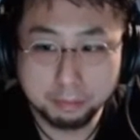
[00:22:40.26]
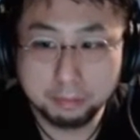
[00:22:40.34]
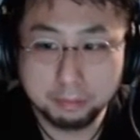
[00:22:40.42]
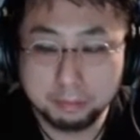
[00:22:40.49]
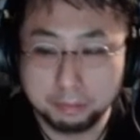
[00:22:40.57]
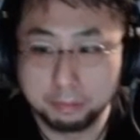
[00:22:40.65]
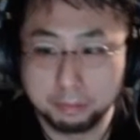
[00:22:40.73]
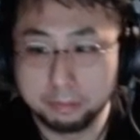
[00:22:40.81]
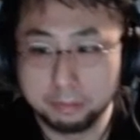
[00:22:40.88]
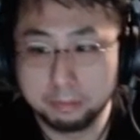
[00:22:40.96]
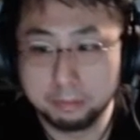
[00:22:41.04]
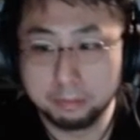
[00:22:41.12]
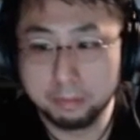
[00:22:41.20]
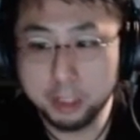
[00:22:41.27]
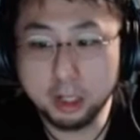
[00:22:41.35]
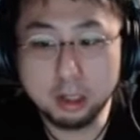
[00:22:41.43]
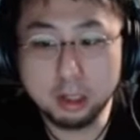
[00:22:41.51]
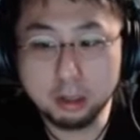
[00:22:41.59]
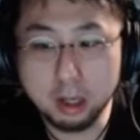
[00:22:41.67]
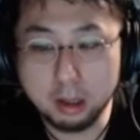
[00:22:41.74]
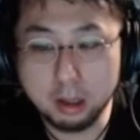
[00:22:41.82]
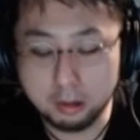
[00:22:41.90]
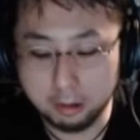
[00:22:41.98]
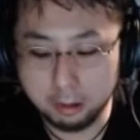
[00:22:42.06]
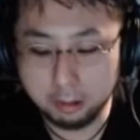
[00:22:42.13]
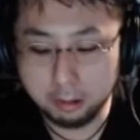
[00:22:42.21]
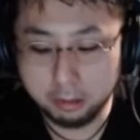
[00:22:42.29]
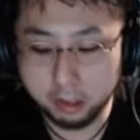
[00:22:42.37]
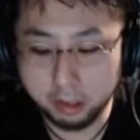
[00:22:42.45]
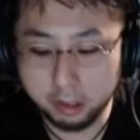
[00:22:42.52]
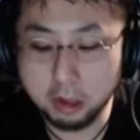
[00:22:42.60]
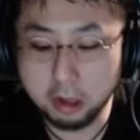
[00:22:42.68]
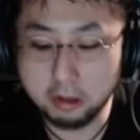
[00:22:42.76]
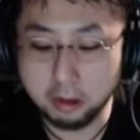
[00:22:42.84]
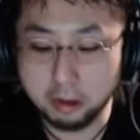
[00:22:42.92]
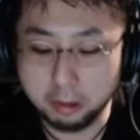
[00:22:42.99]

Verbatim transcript: うん。違くないですよ。一緒ですよ。